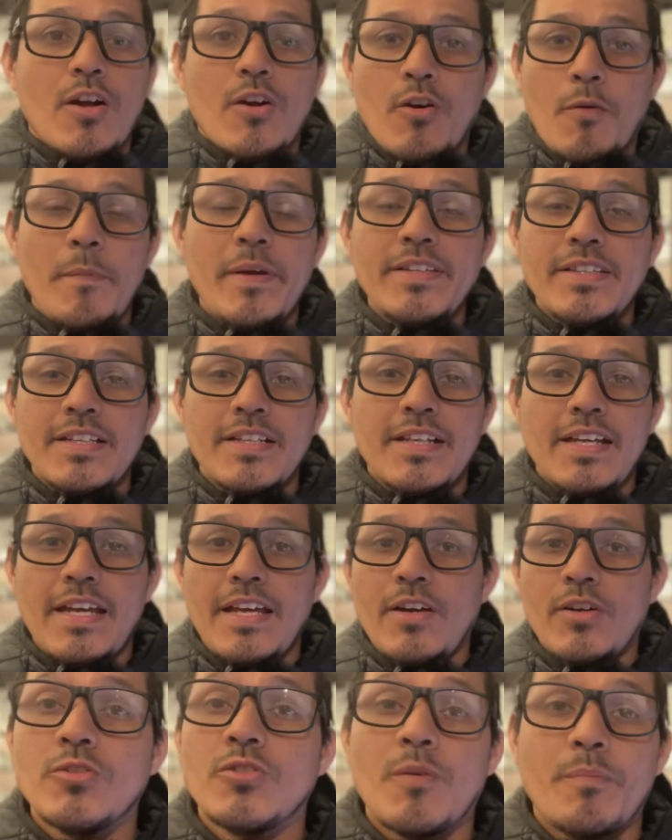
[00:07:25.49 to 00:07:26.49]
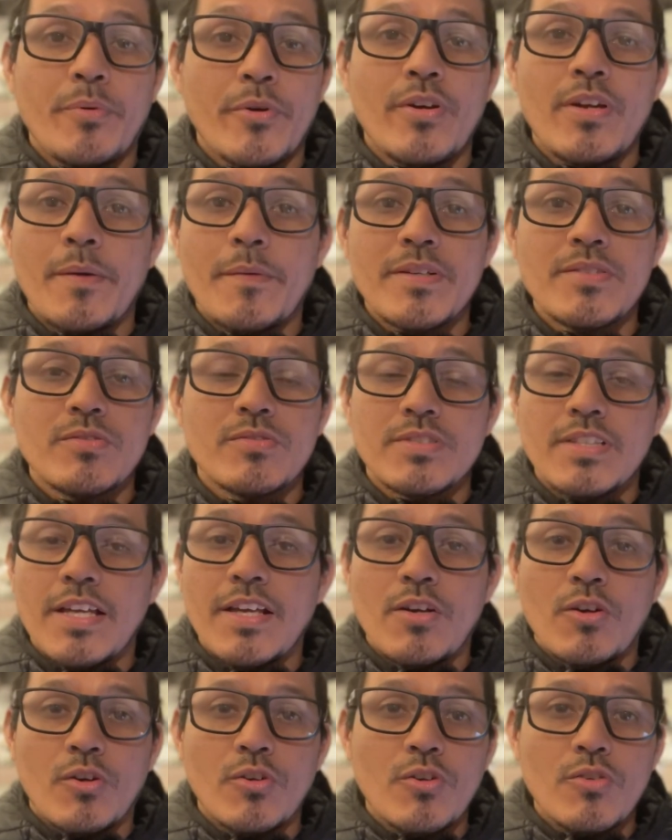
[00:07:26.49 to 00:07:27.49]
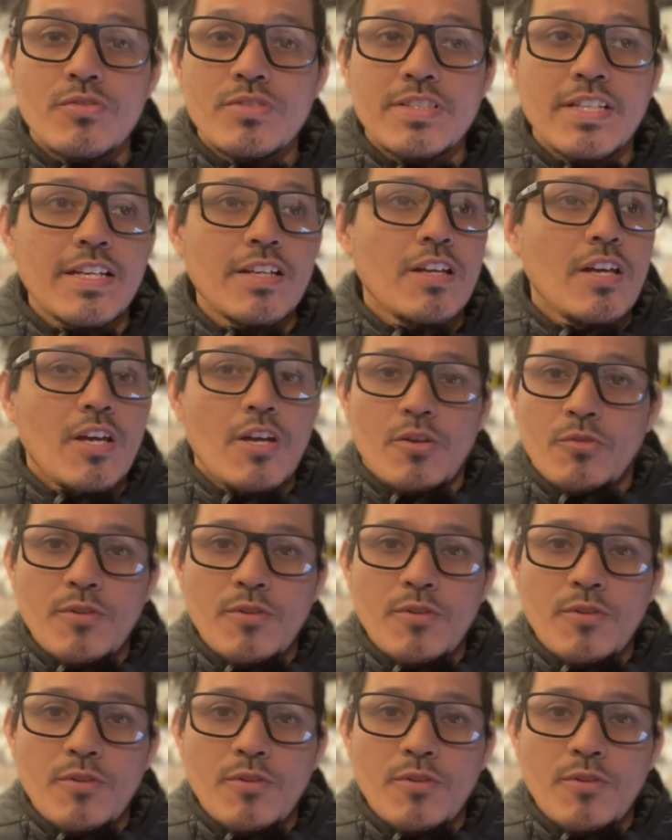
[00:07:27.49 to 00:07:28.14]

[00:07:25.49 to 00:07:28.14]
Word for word: comenten qué otro pollo de abrazo ustedes conocen.